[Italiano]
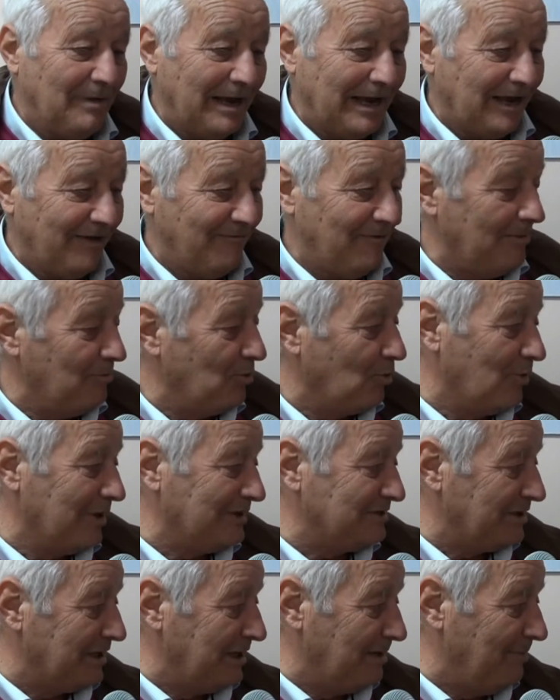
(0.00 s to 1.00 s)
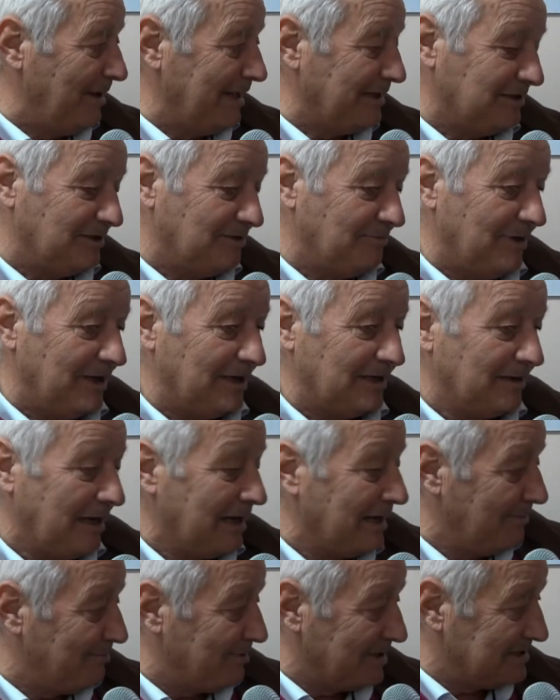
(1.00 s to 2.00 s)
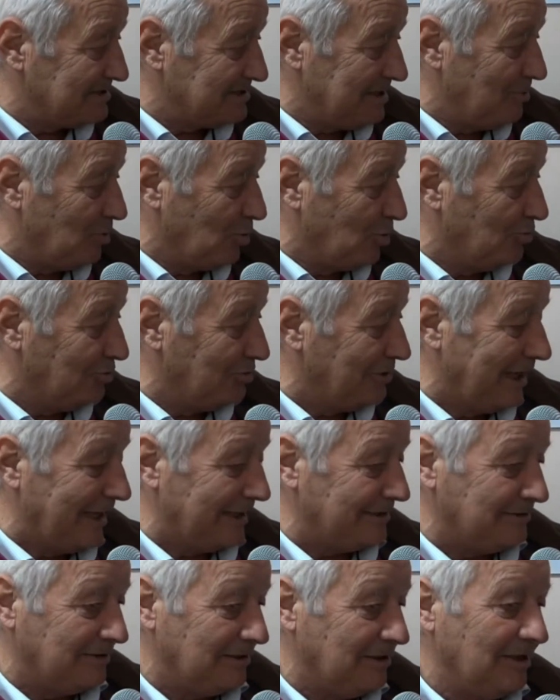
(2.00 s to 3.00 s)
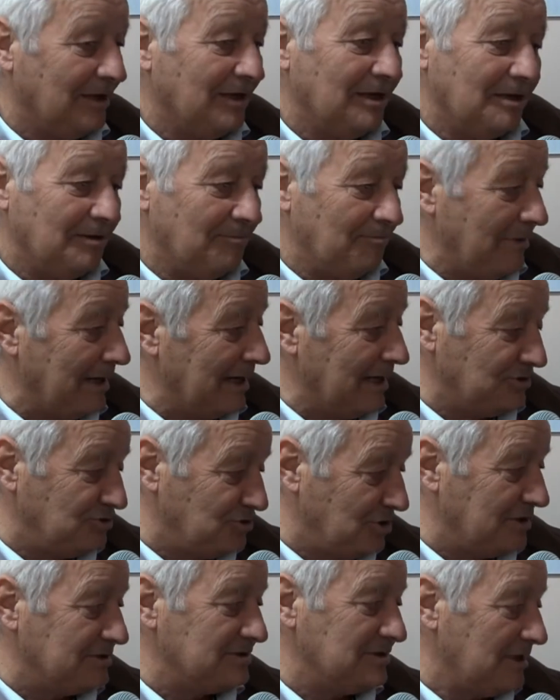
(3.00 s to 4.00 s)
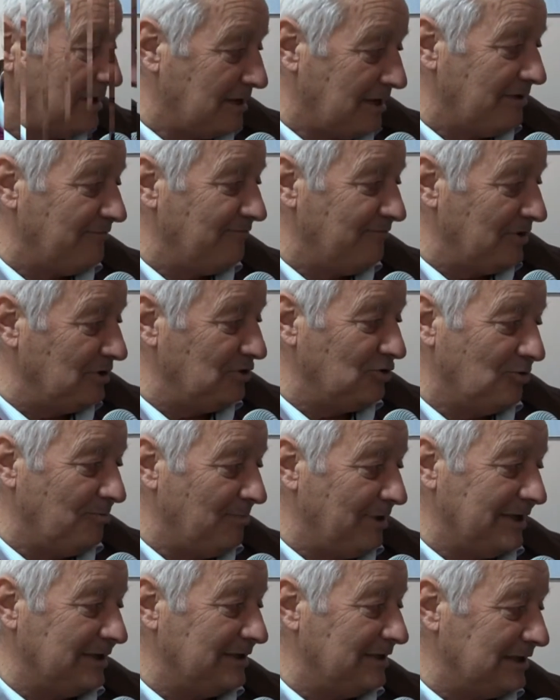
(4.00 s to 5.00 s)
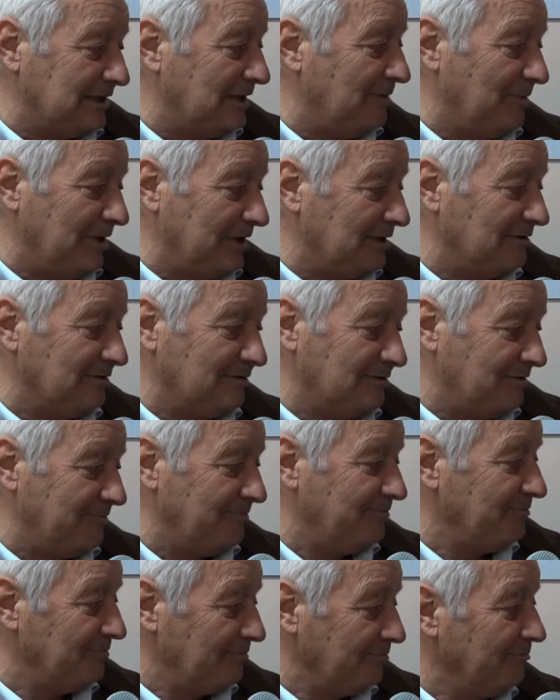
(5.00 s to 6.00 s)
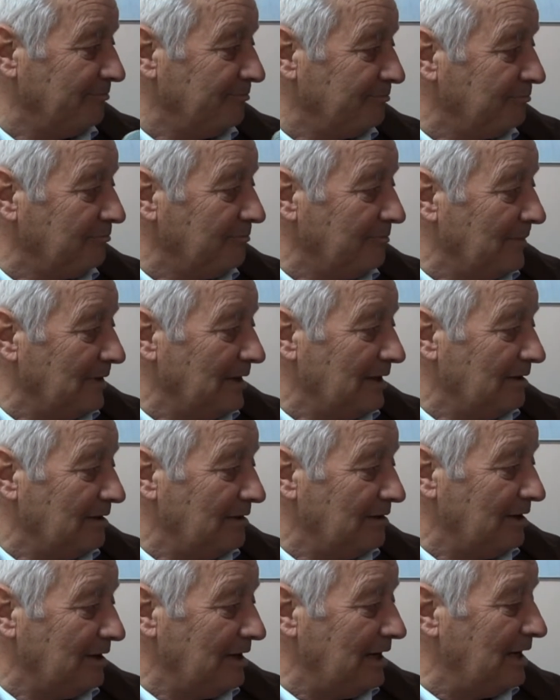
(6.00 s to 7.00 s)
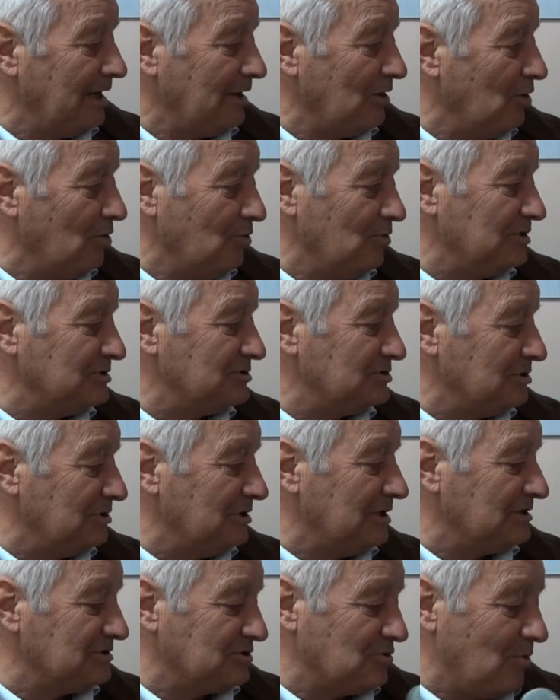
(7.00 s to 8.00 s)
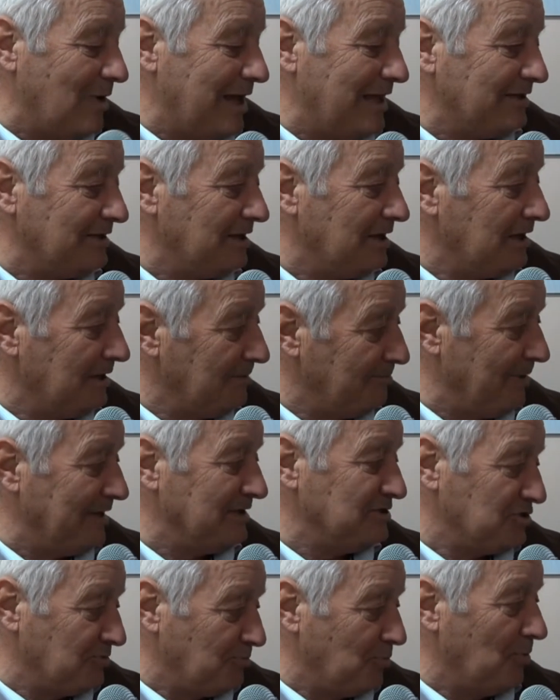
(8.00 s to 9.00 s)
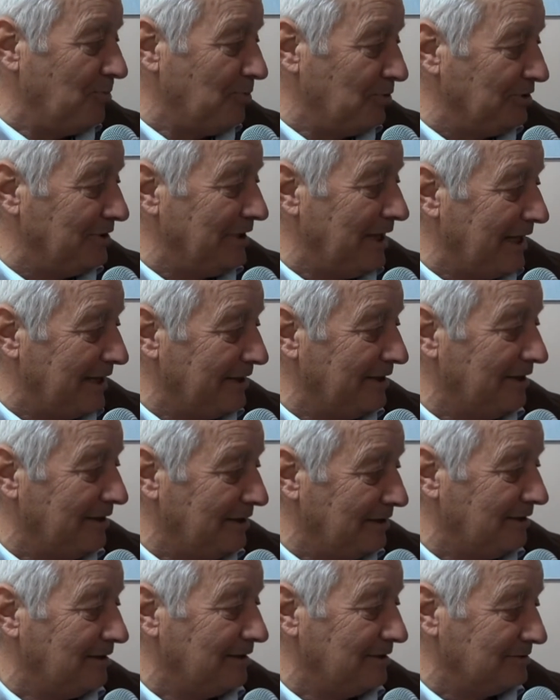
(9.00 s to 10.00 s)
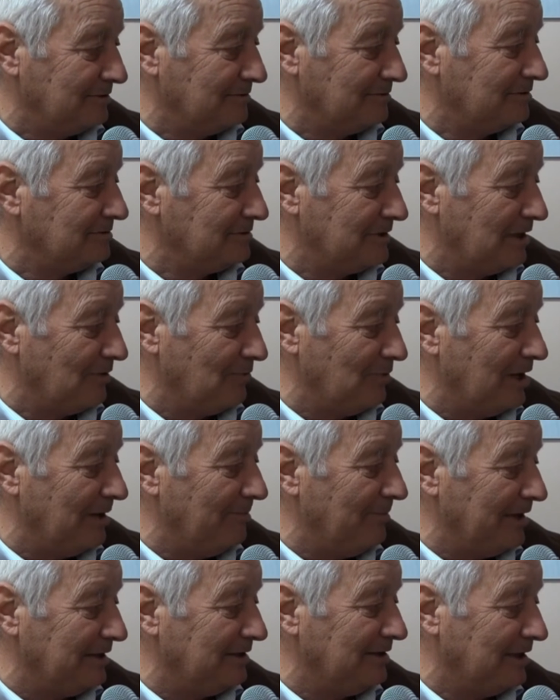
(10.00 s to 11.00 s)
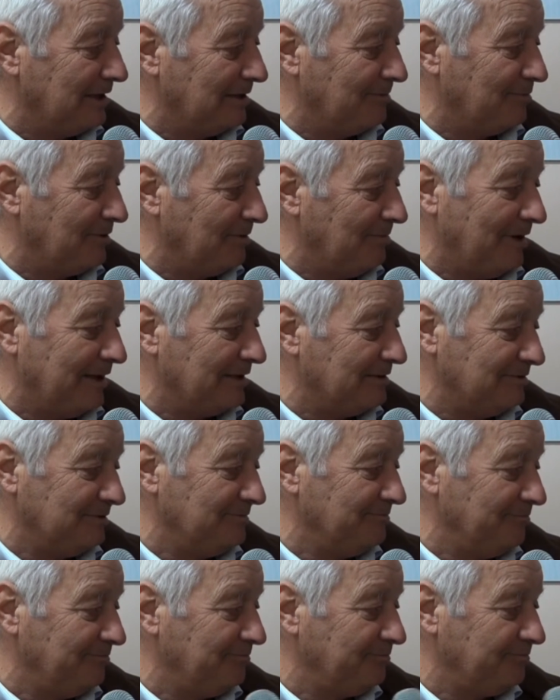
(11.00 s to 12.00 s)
mancavamo quattro elementi, ma anche perché siamo contati, ma la Gese ha vinto meritatamente. e ehm, eh, dal... Questa squadra eh, penso può puntare eh, tranquillamente al primato.